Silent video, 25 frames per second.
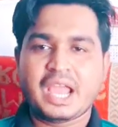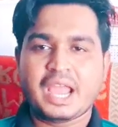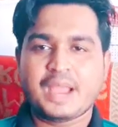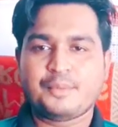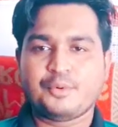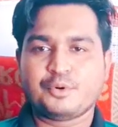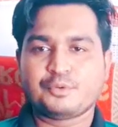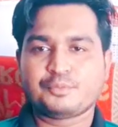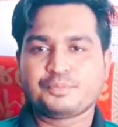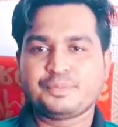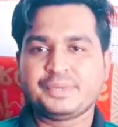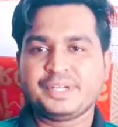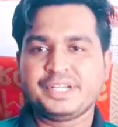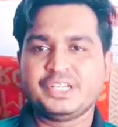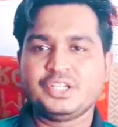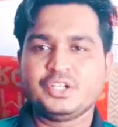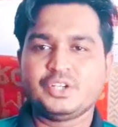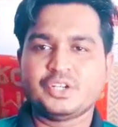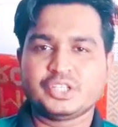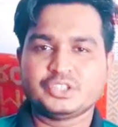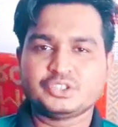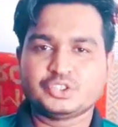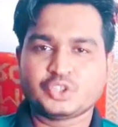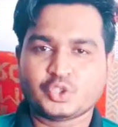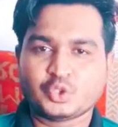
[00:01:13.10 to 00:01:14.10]
এবং
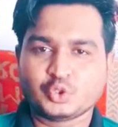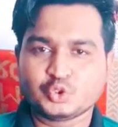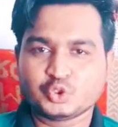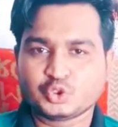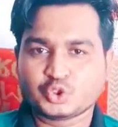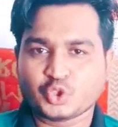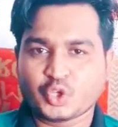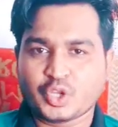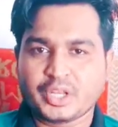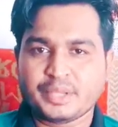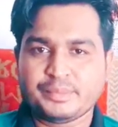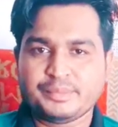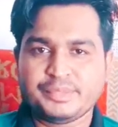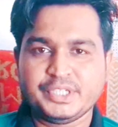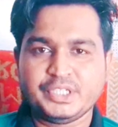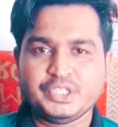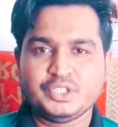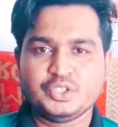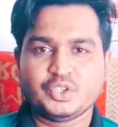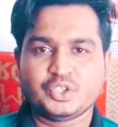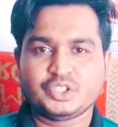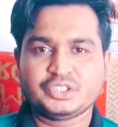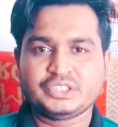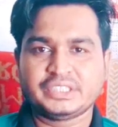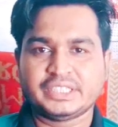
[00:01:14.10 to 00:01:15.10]
ভিডিওটা যখন চলে
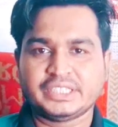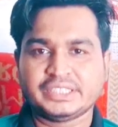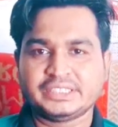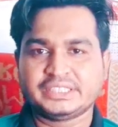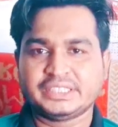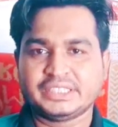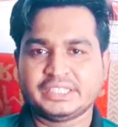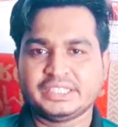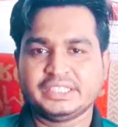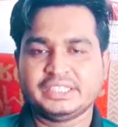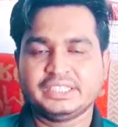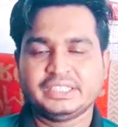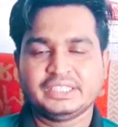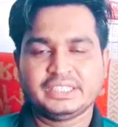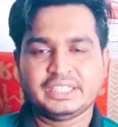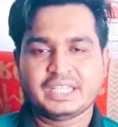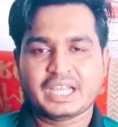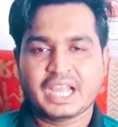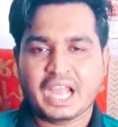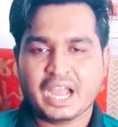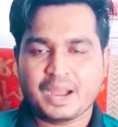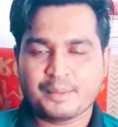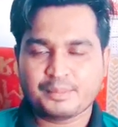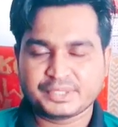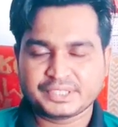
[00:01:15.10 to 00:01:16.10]
ভিডিওর শেষে
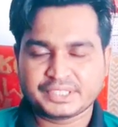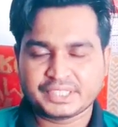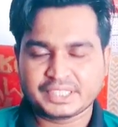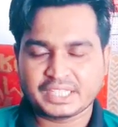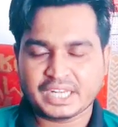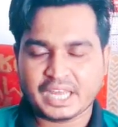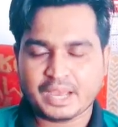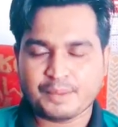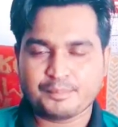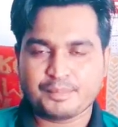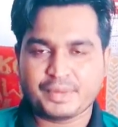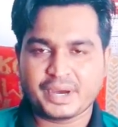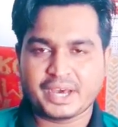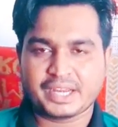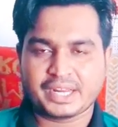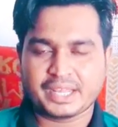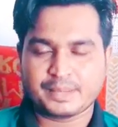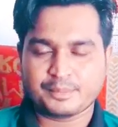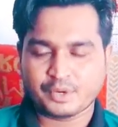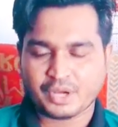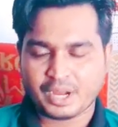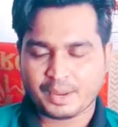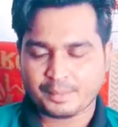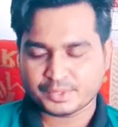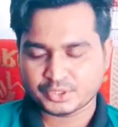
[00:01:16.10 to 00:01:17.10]
আমাদের নাম্বার
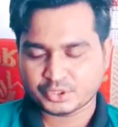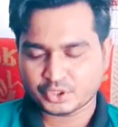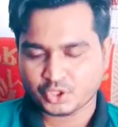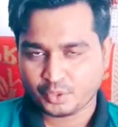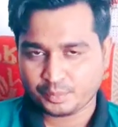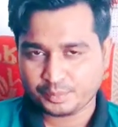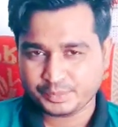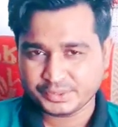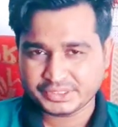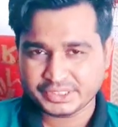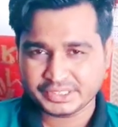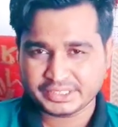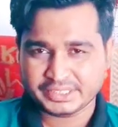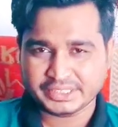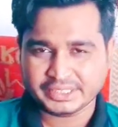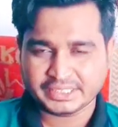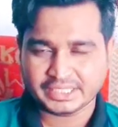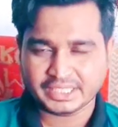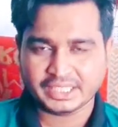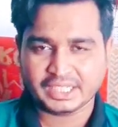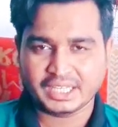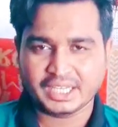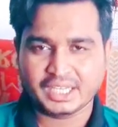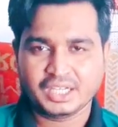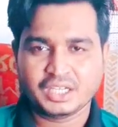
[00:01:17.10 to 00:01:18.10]
এবং আমাদের অফিসের
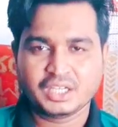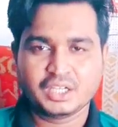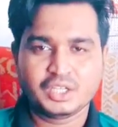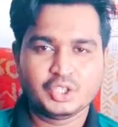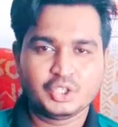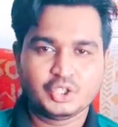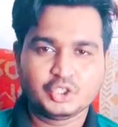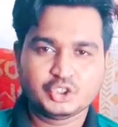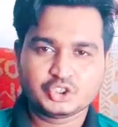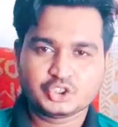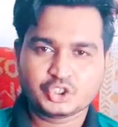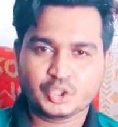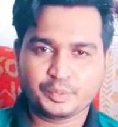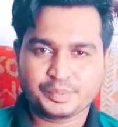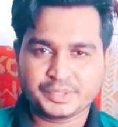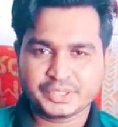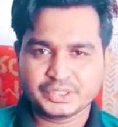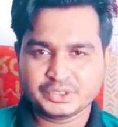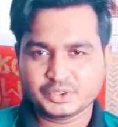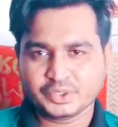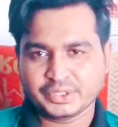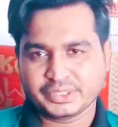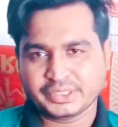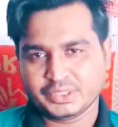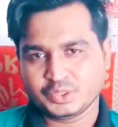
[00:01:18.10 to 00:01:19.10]
ঠিকানা সব
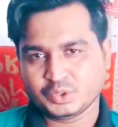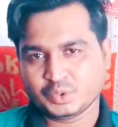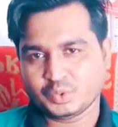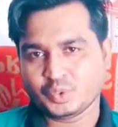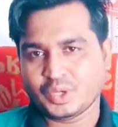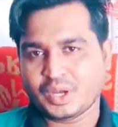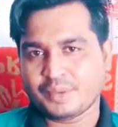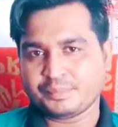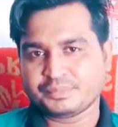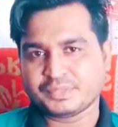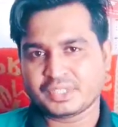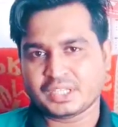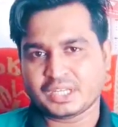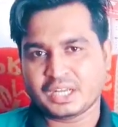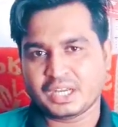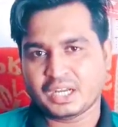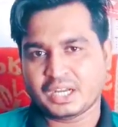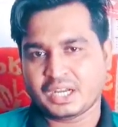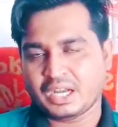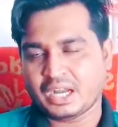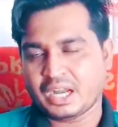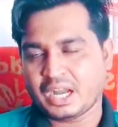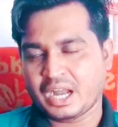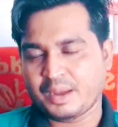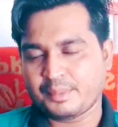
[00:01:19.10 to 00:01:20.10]
কিছুই কিন্তু আপনারা
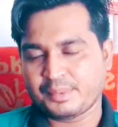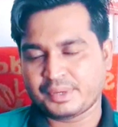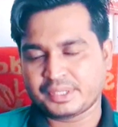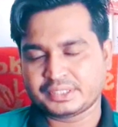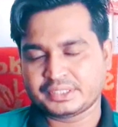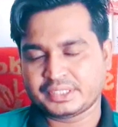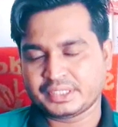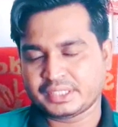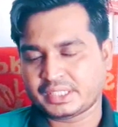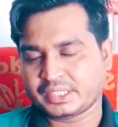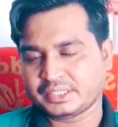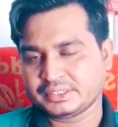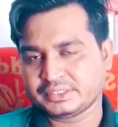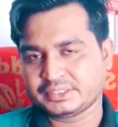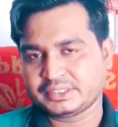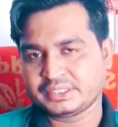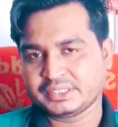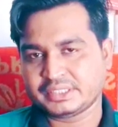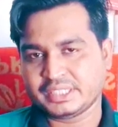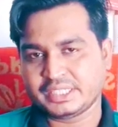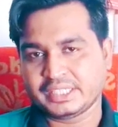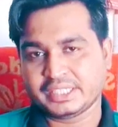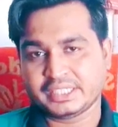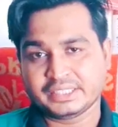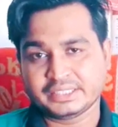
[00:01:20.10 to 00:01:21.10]
আমাদের কাছ
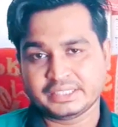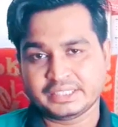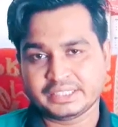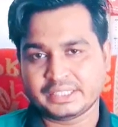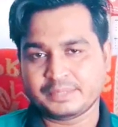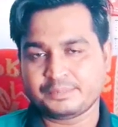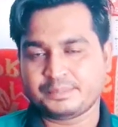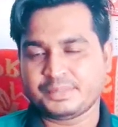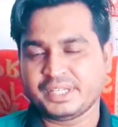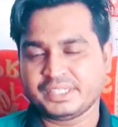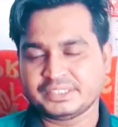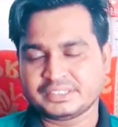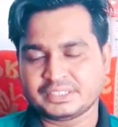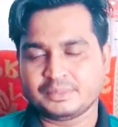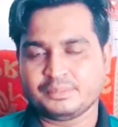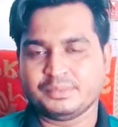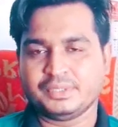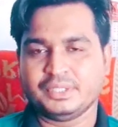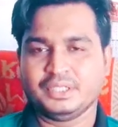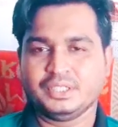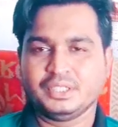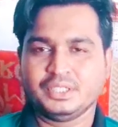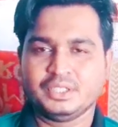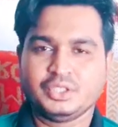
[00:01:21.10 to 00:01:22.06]
থেকে এখান থেকে পেয়ে যাবেন